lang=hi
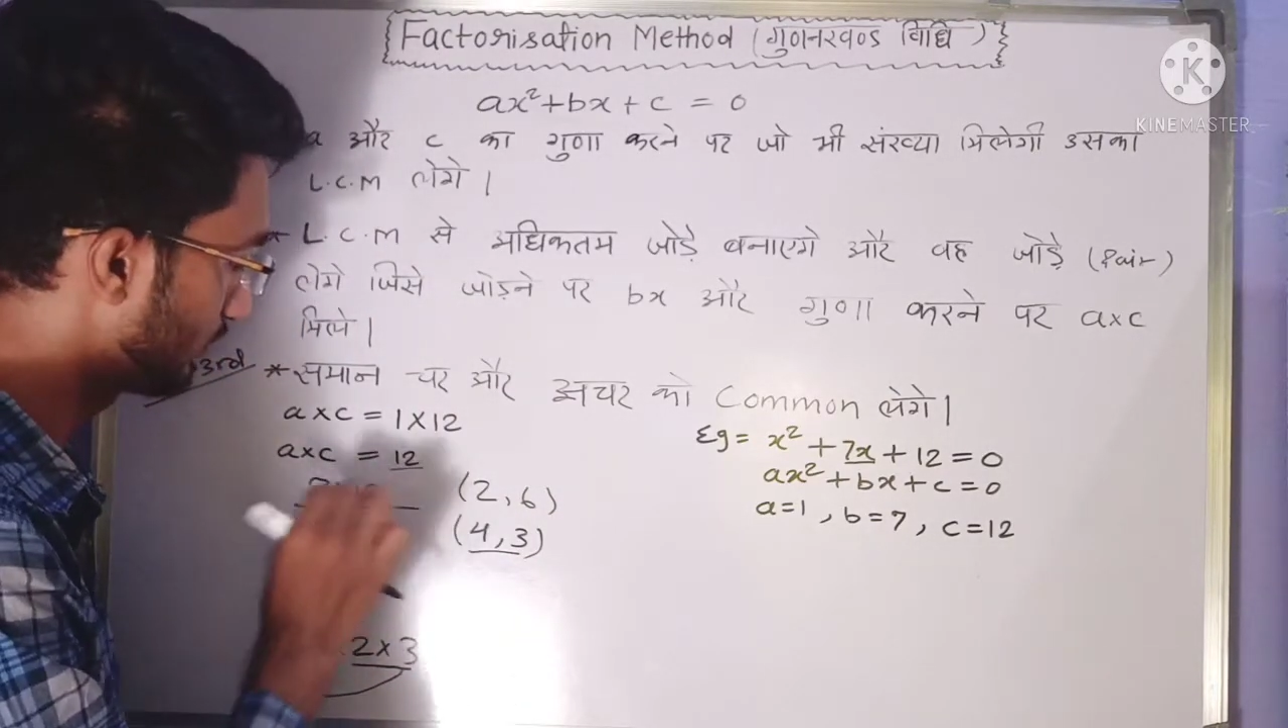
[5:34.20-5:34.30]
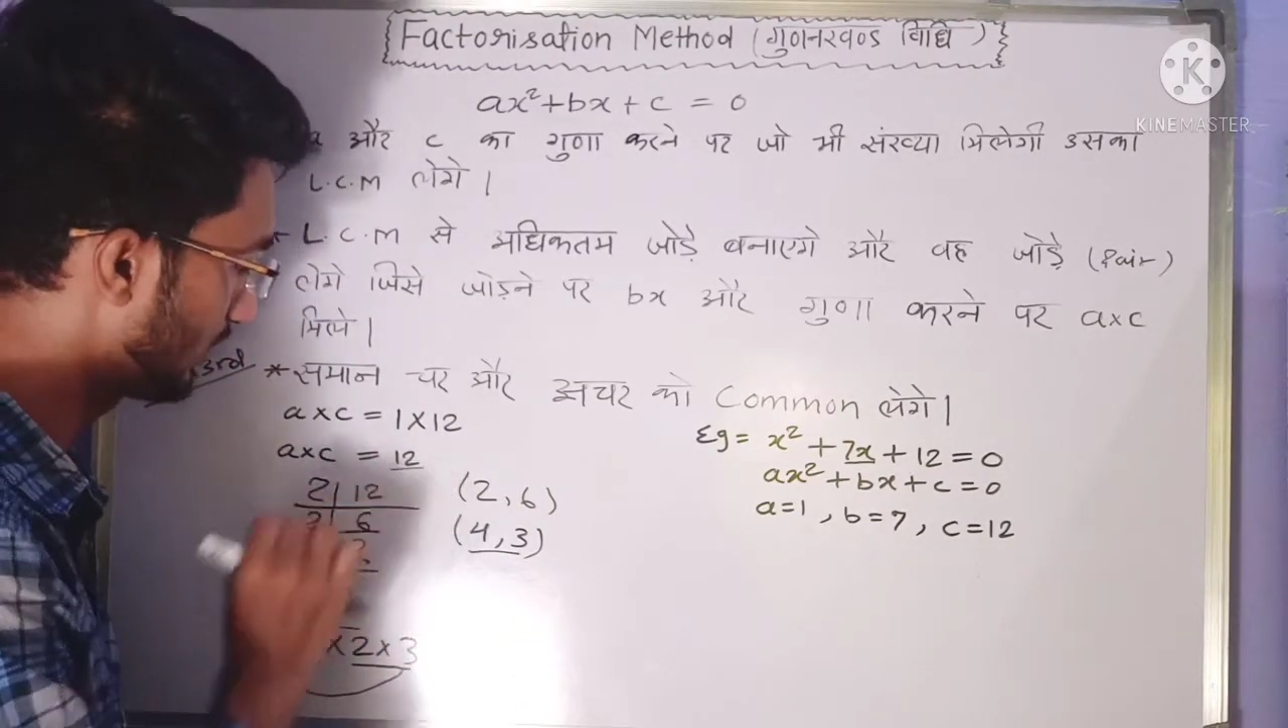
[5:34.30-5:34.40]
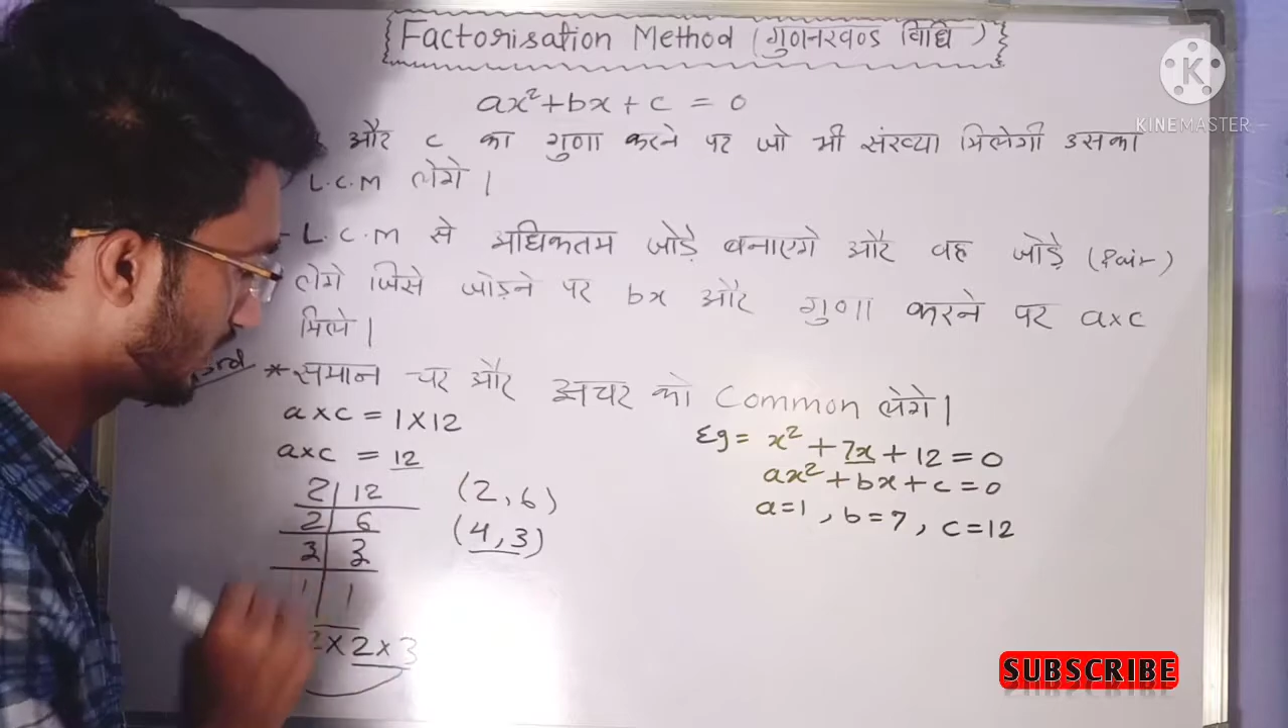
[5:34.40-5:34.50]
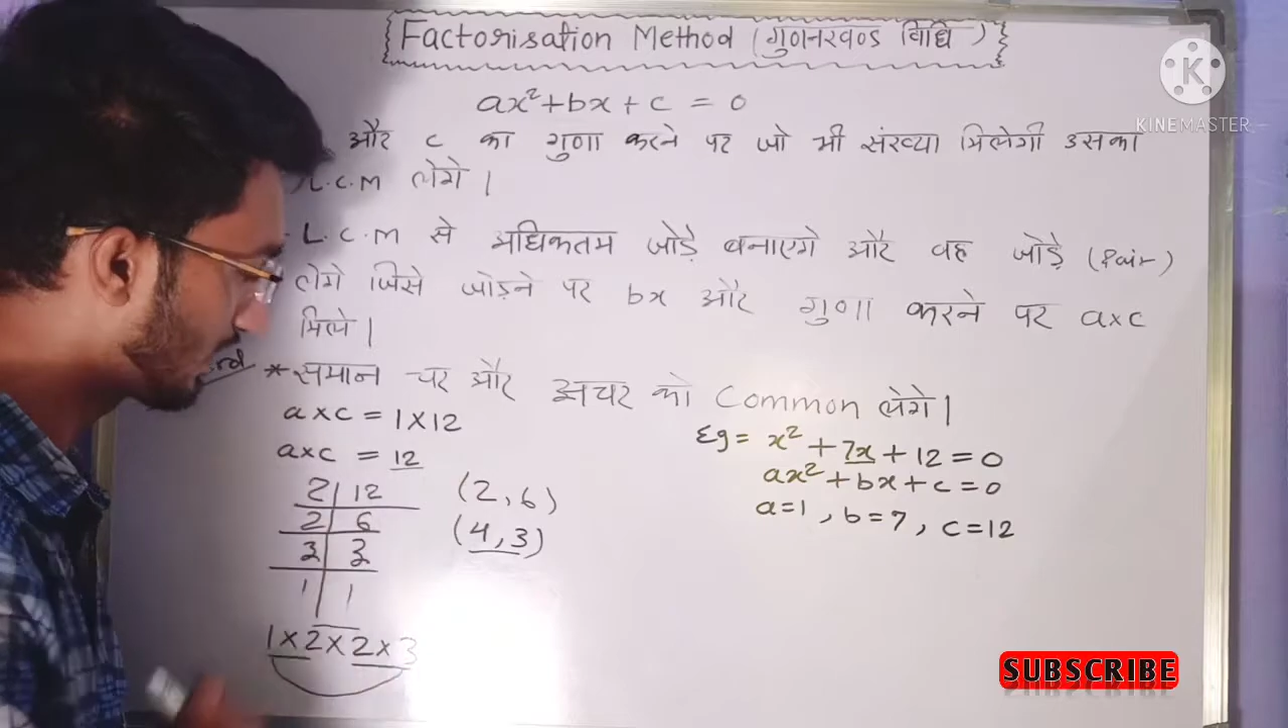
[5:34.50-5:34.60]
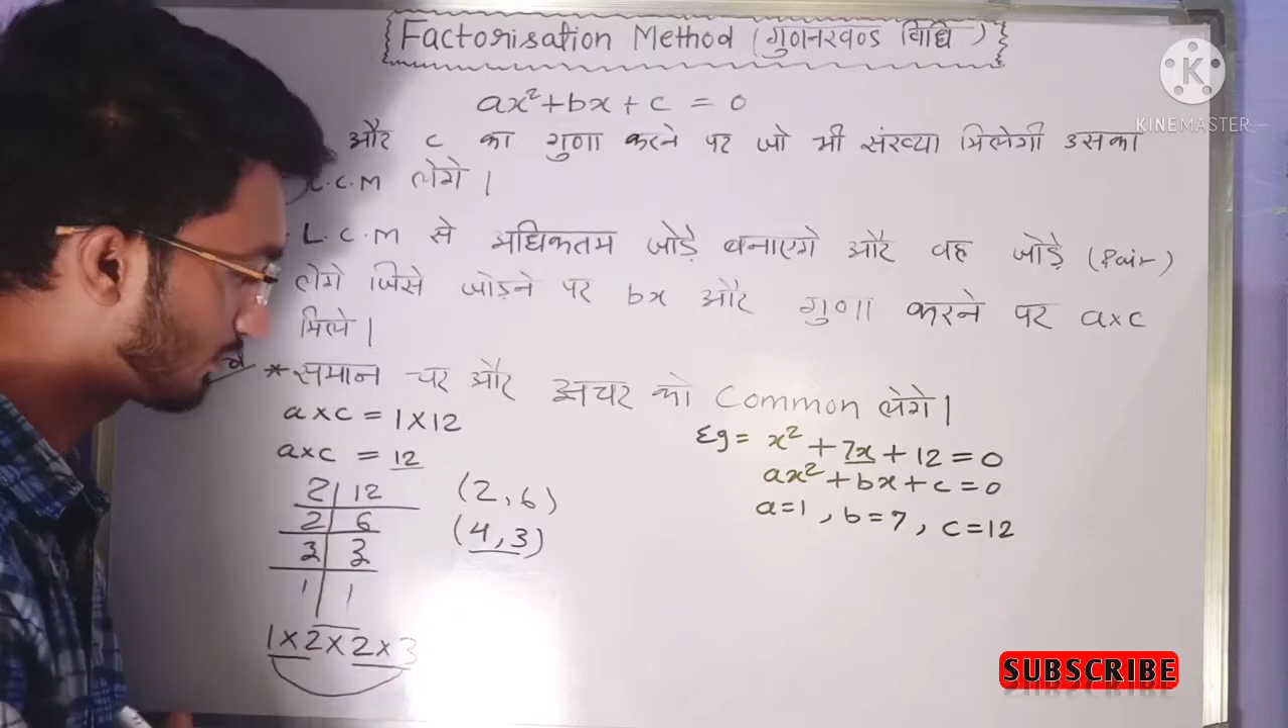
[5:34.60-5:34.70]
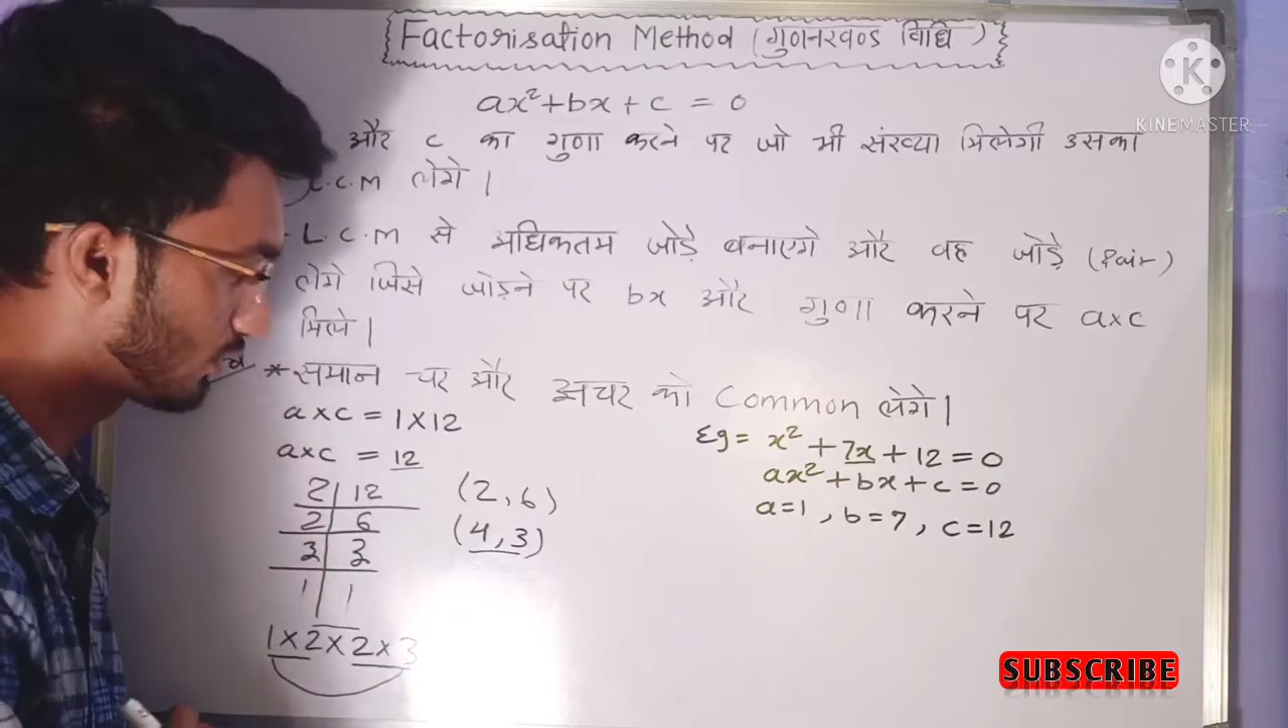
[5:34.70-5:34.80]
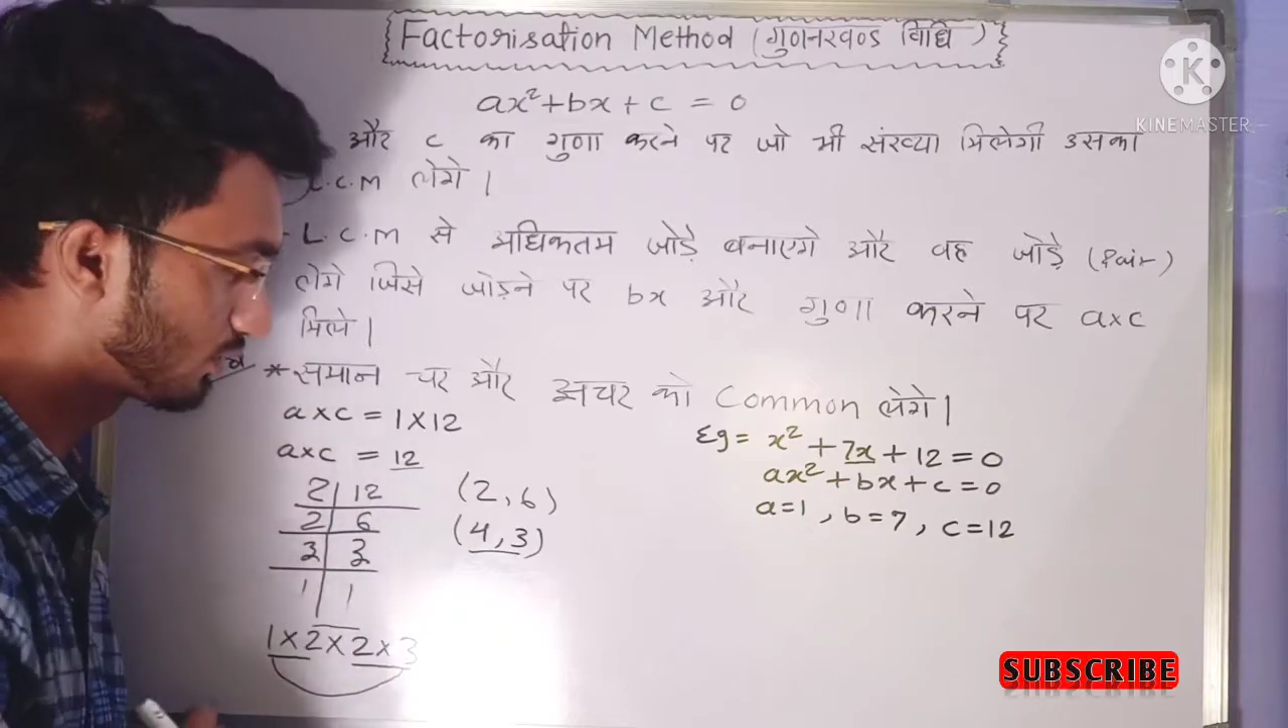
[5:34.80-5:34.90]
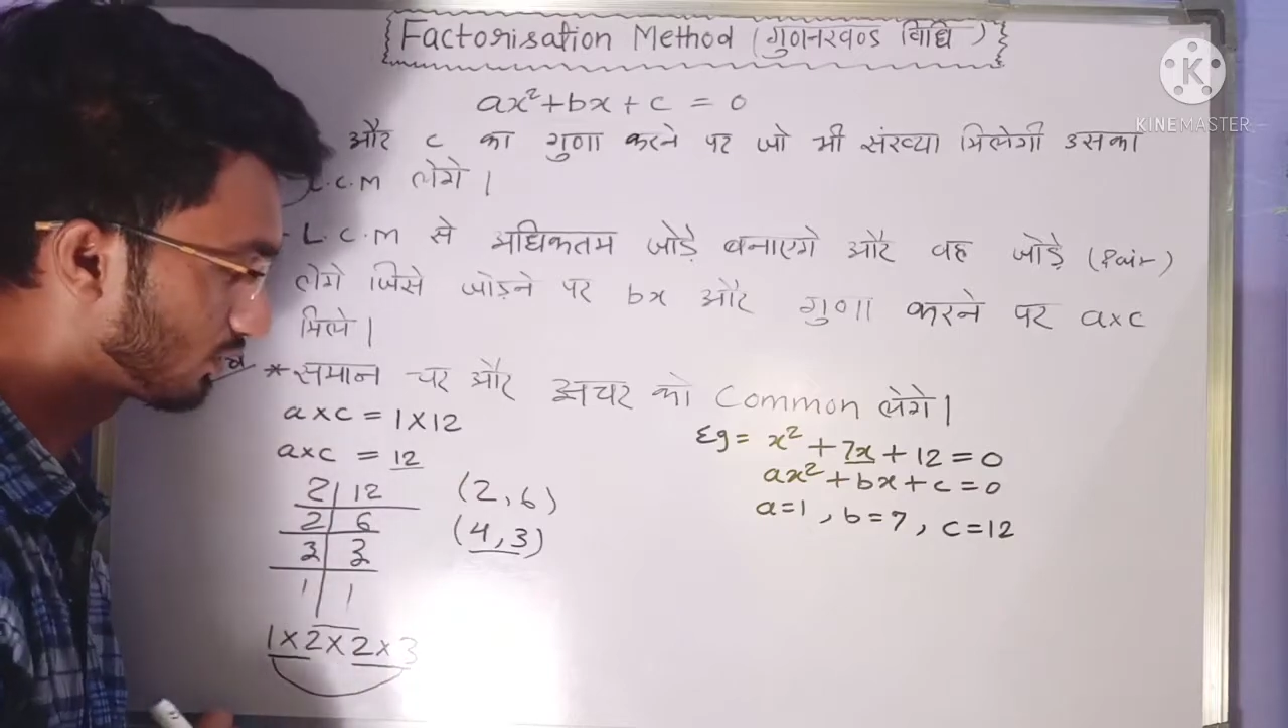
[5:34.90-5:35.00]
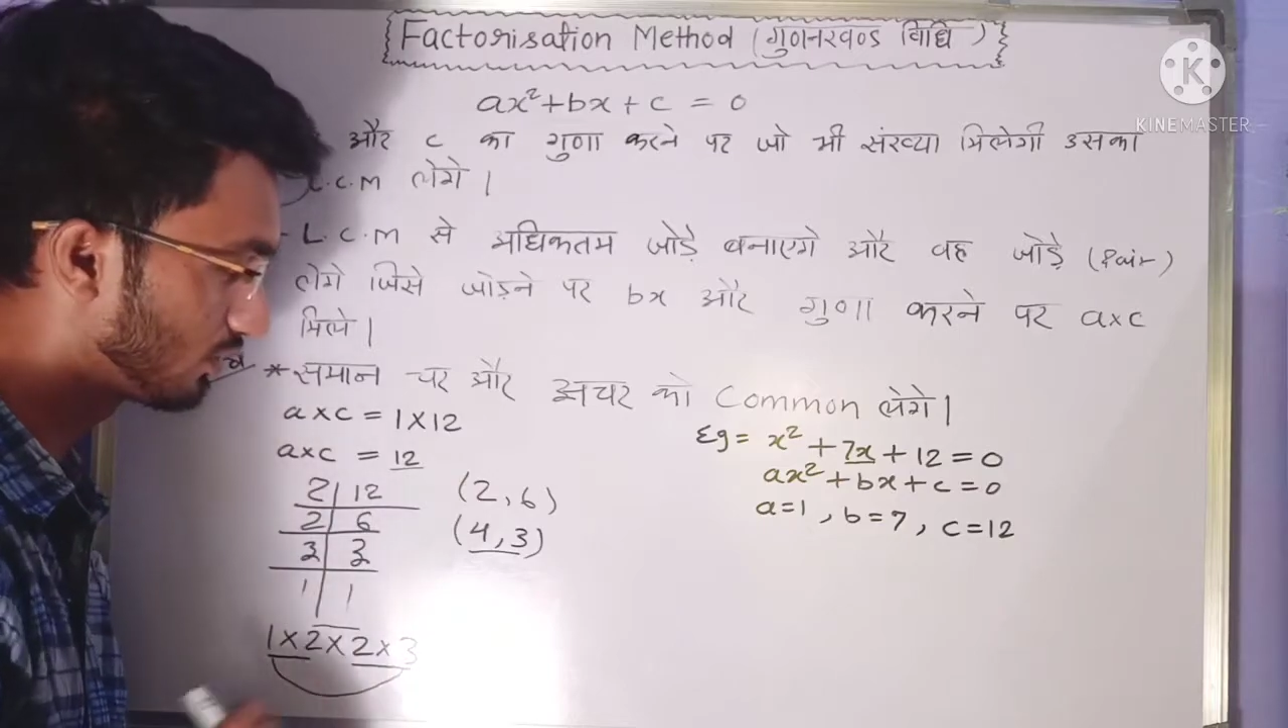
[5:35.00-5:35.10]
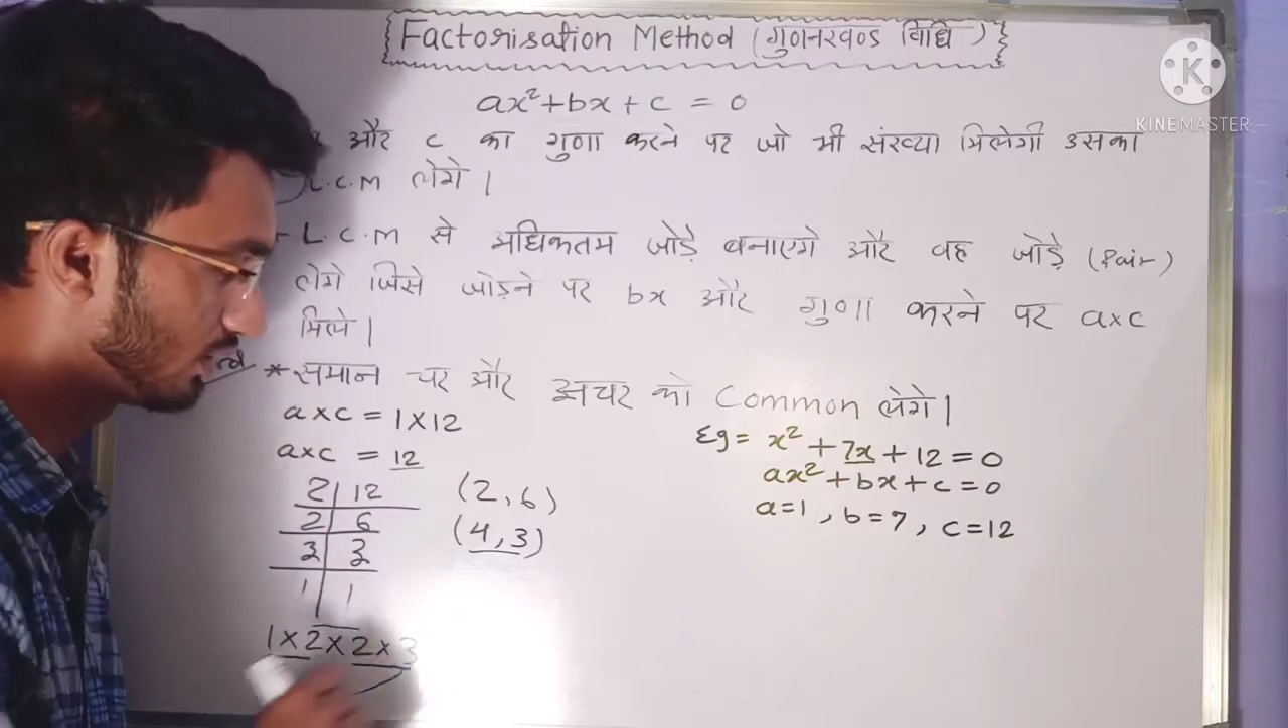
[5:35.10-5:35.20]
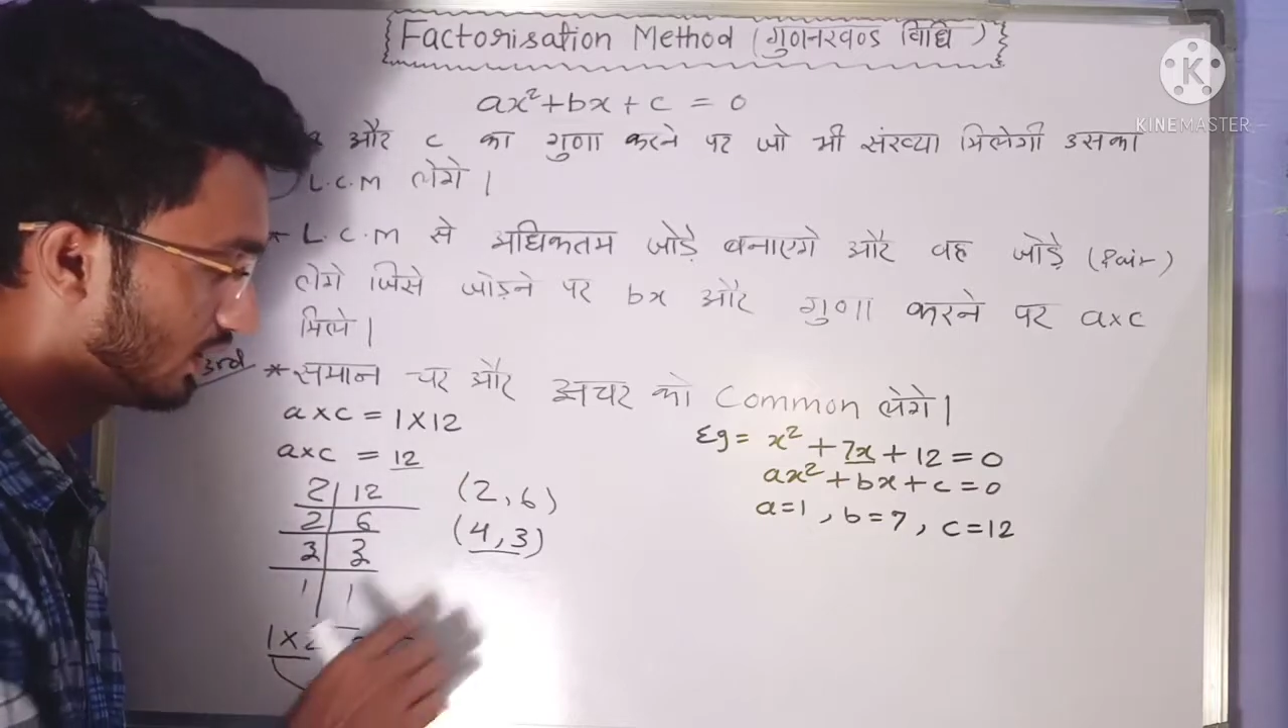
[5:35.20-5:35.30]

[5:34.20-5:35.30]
मिल रहा है हम लोगों को